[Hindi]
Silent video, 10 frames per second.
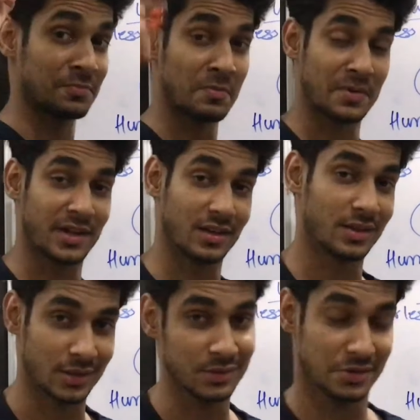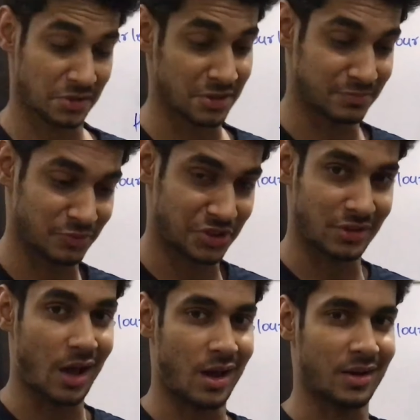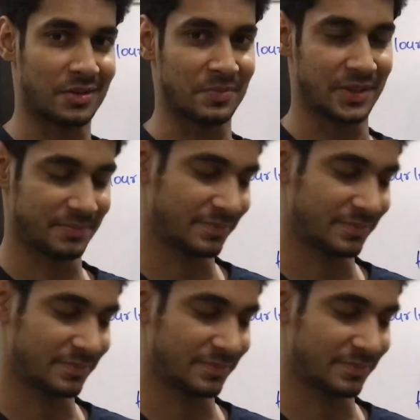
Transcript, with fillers: में पढ़ेंगे है ना एकदम विस्तार में